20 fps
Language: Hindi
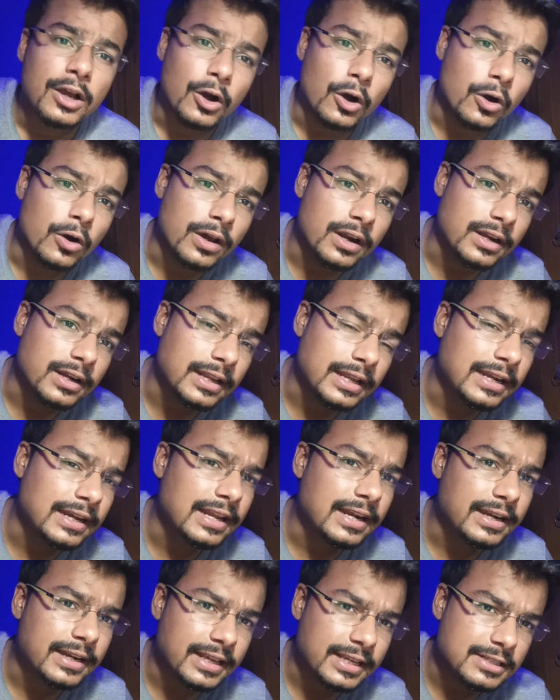और
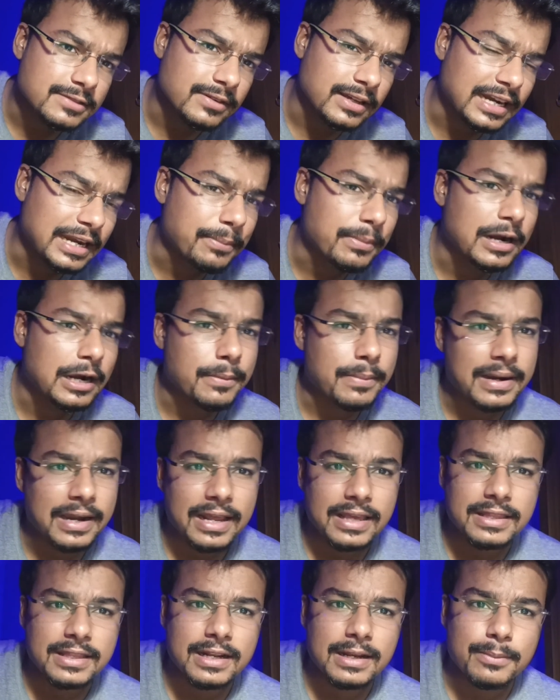इनडायरेक्ट टैक्स वाले डिपार्टमेंट
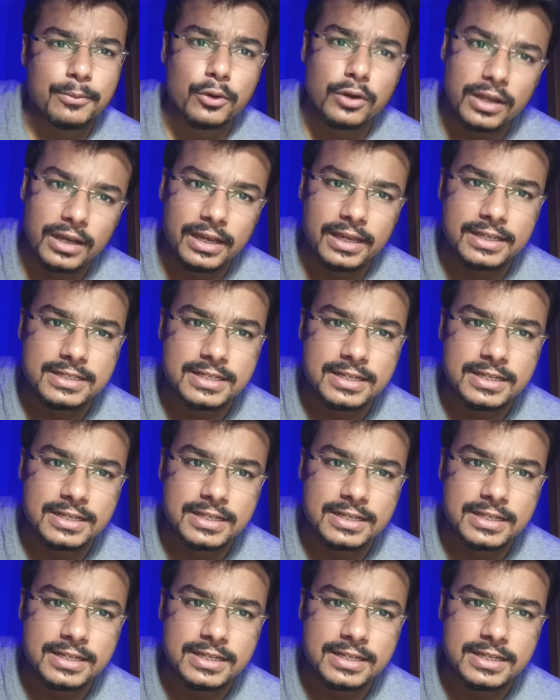के अंदर आपको लगाया